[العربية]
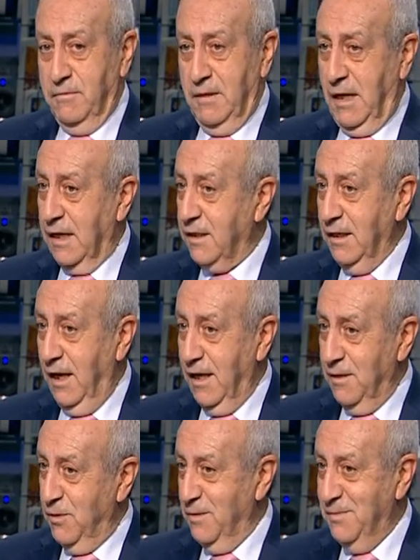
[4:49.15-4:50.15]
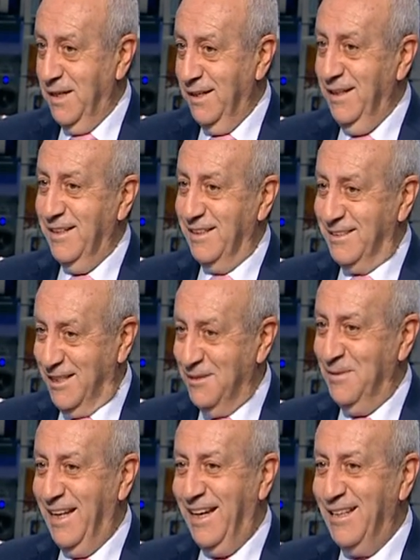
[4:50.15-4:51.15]
على كل حال بهمنا نحن
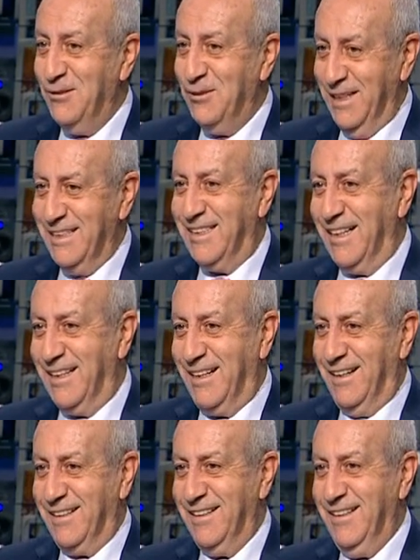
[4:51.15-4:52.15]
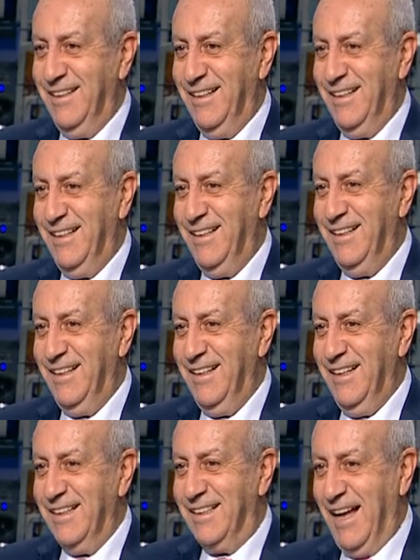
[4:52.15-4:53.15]
السلم الاهلي والاستقرار عم تحكي كعميد
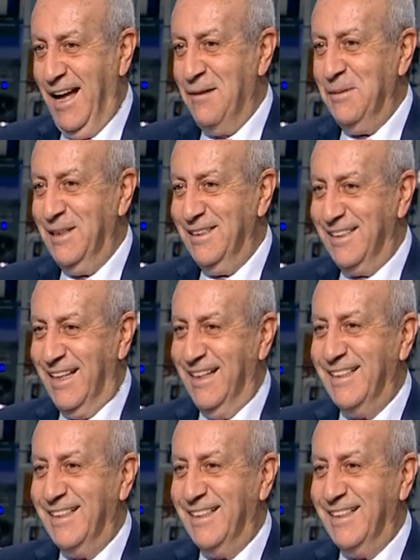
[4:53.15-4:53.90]
هون او كعميد. كعميد.